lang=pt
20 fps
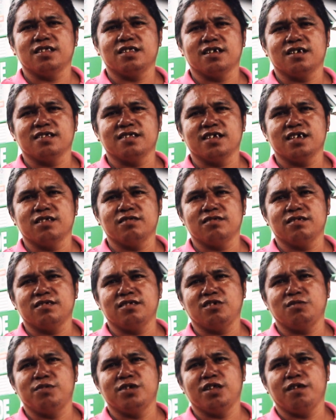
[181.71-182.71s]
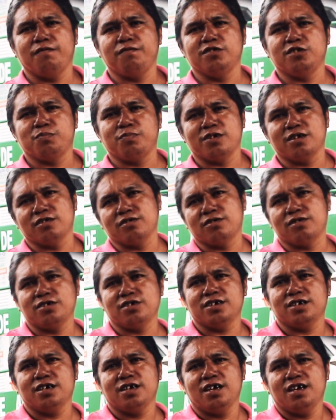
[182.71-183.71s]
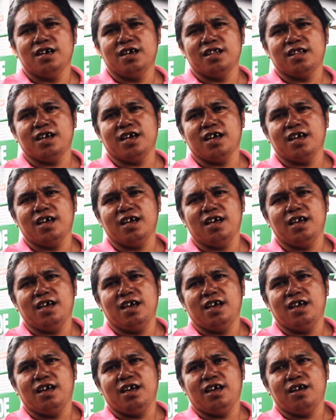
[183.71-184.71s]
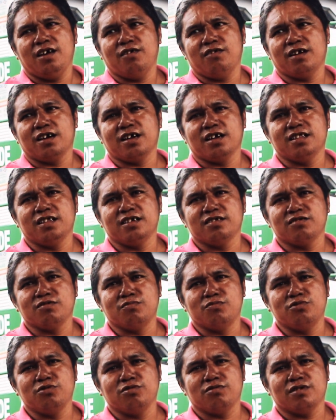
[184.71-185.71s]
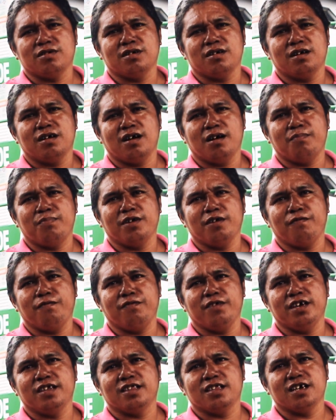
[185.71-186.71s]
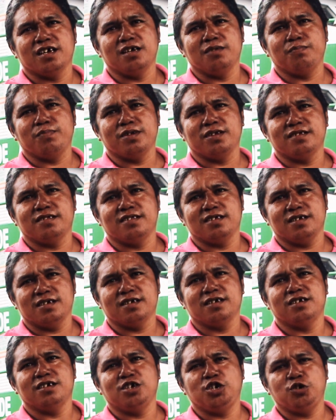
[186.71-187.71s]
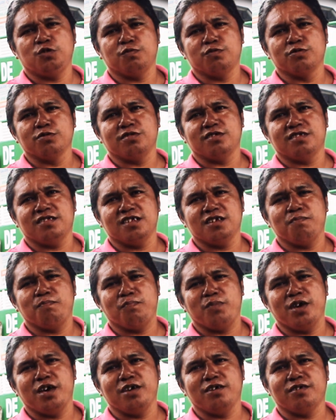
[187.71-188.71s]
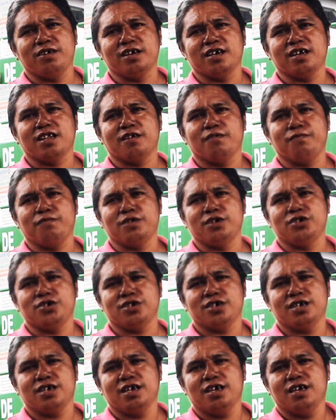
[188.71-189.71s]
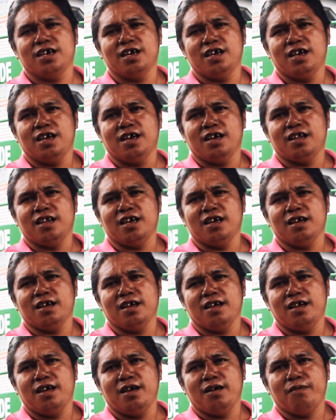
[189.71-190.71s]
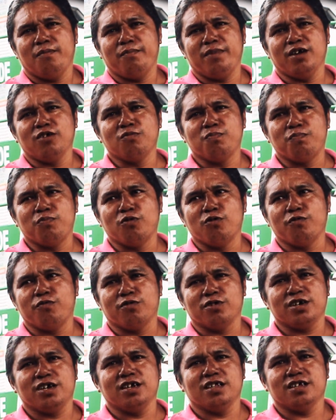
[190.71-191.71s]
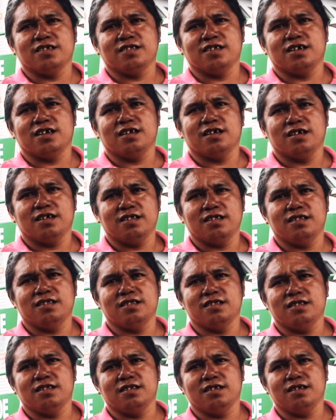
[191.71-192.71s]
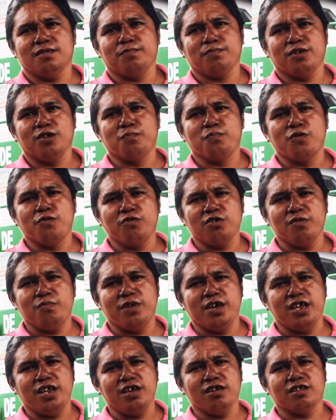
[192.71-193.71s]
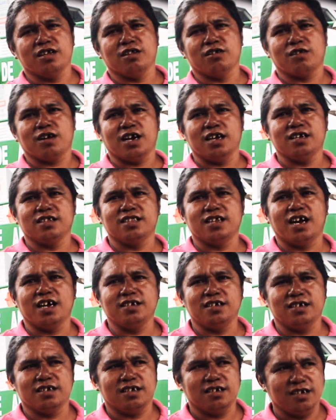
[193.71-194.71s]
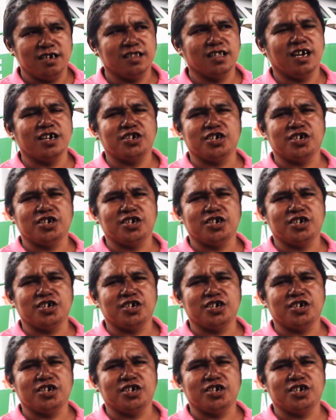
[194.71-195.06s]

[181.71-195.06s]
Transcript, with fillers: aí trazendo esses benefícios para nós, né? Eu agradeço muito a, a, prefeita aí pelo esse esforço, esse empenho aí que ela fez, né? Pelo povo aqui dessa, pelo povo ribeirinho da localidade aqui de